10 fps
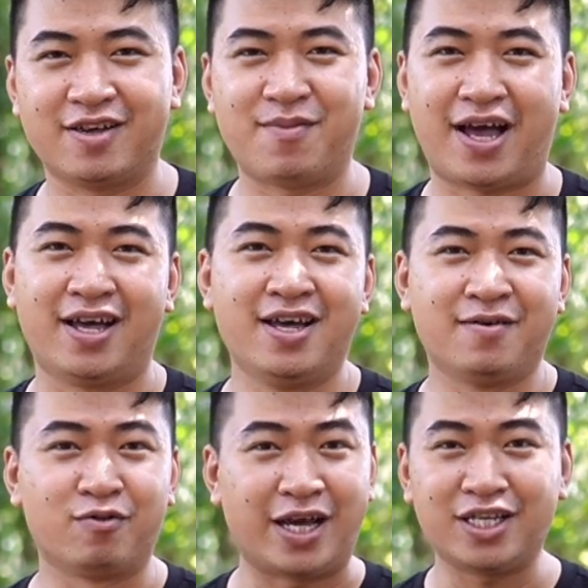nhưng mà
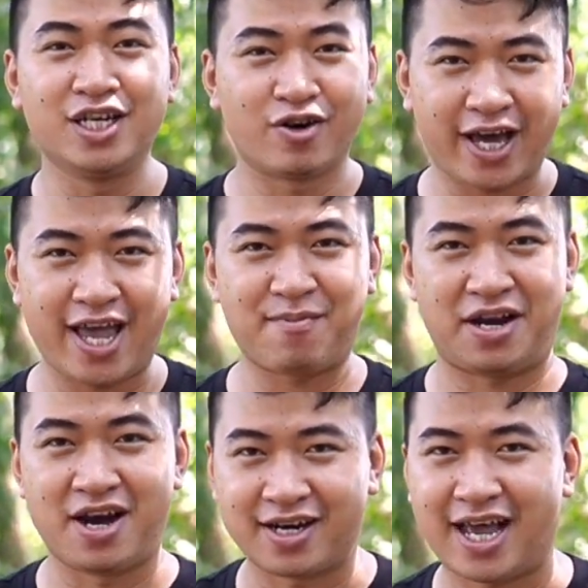cũng thấy chưa ok nhưng mà
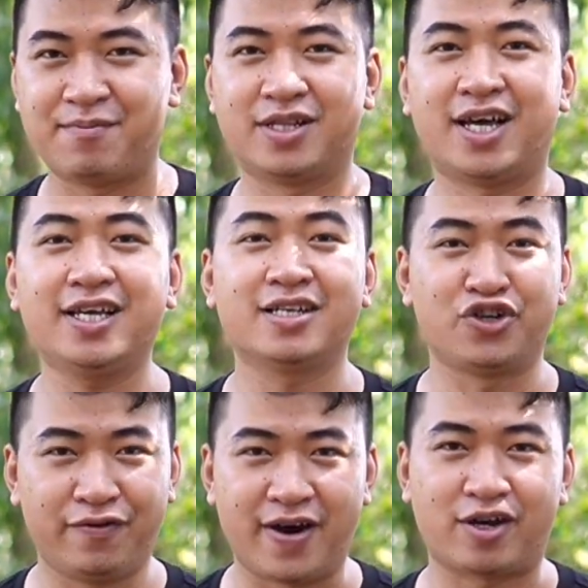đợt này mình thấy
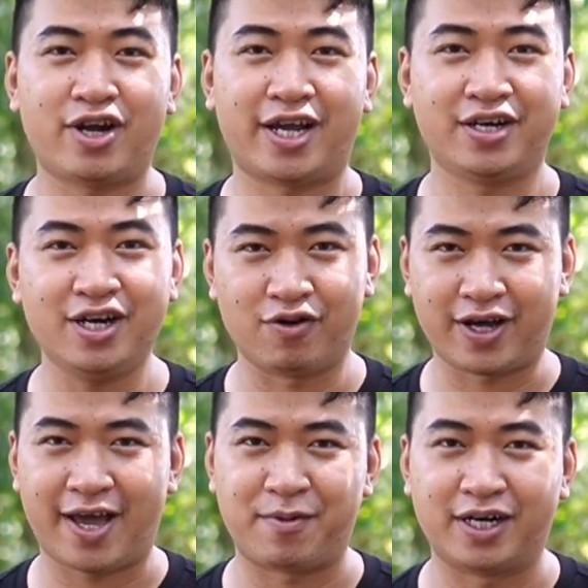reverse này rất là
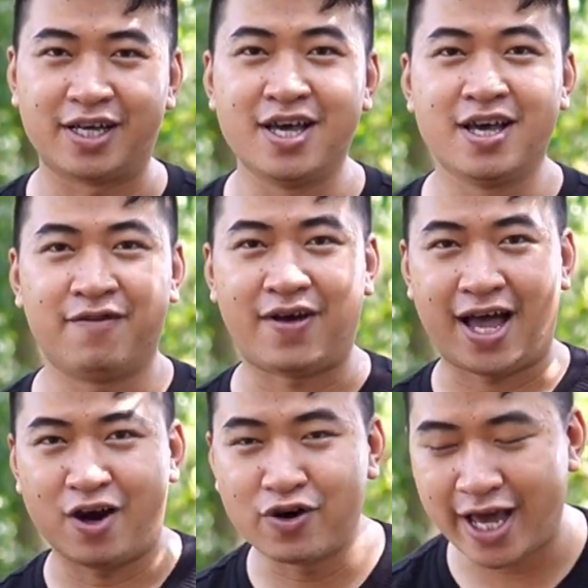ok mọi người và
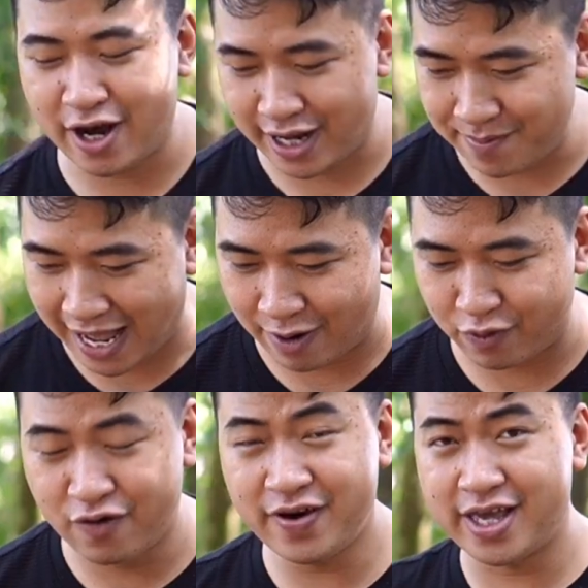ok ở điểm nào
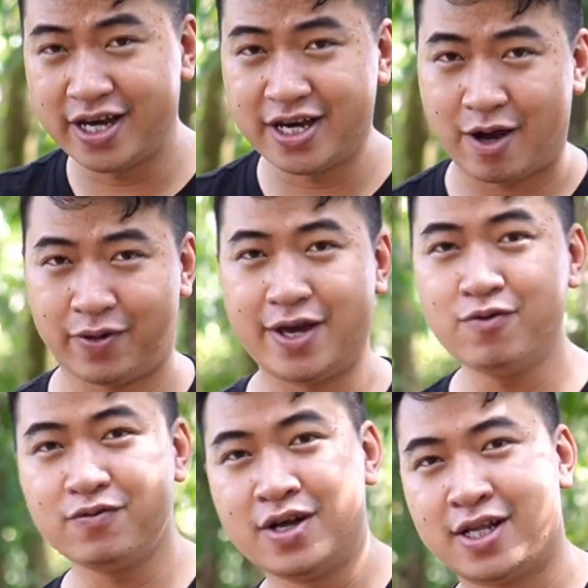đối với những người giọng yếu
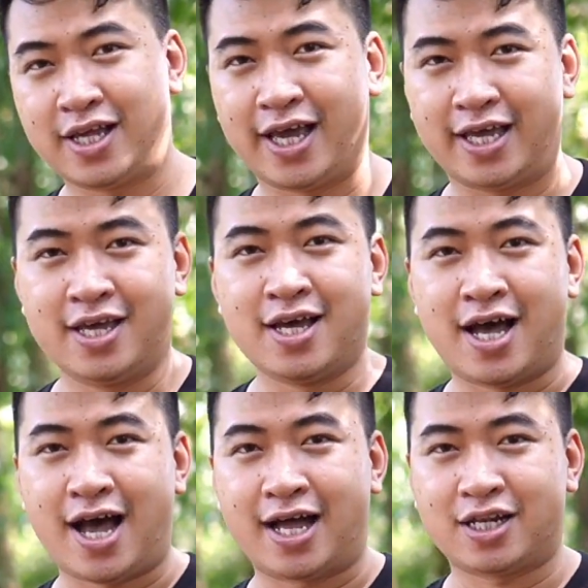thì
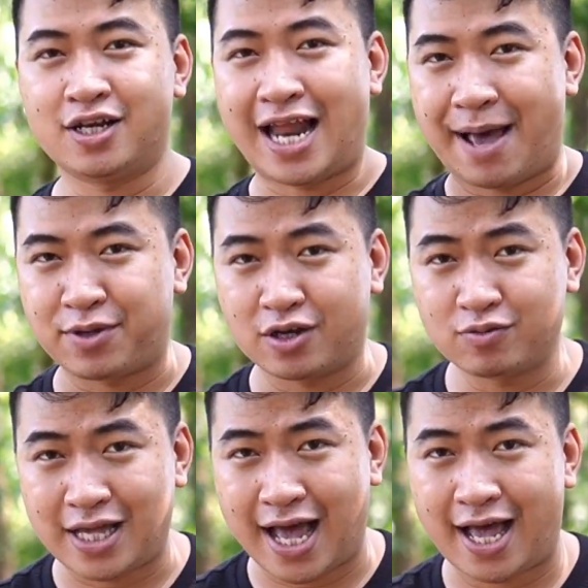à, nó làm cho
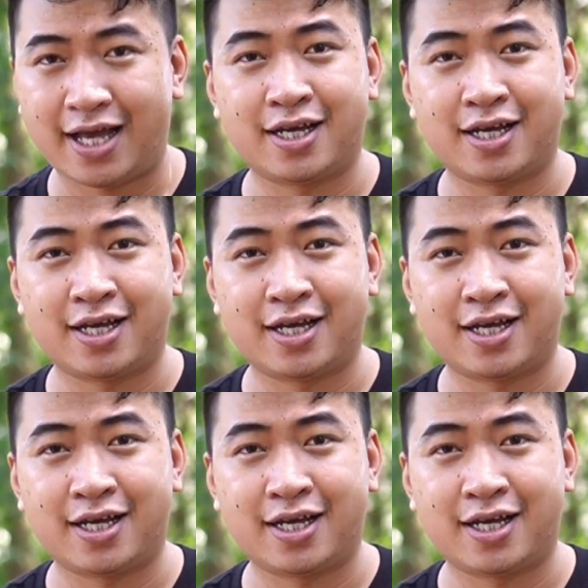chúng ta